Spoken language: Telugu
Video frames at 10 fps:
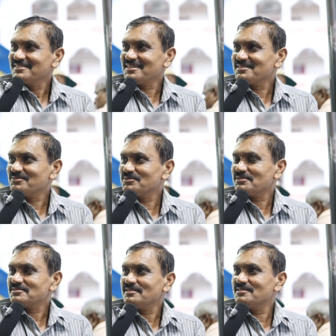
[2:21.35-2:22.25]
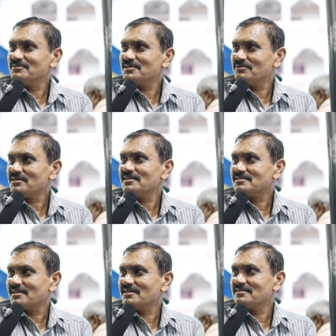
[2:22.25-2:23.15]
చేస్తాడు ఇంత సాధ్యమైనంత వరకు ఆయన
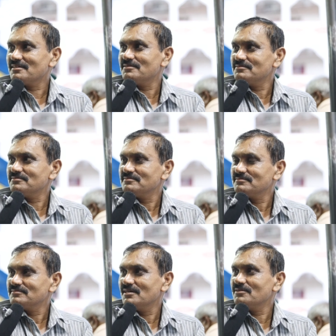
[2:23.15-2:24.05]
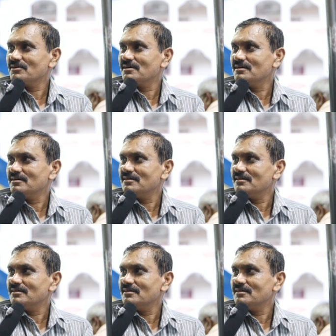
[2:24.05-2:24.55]
చేయగలుగుతాడు అని ఒక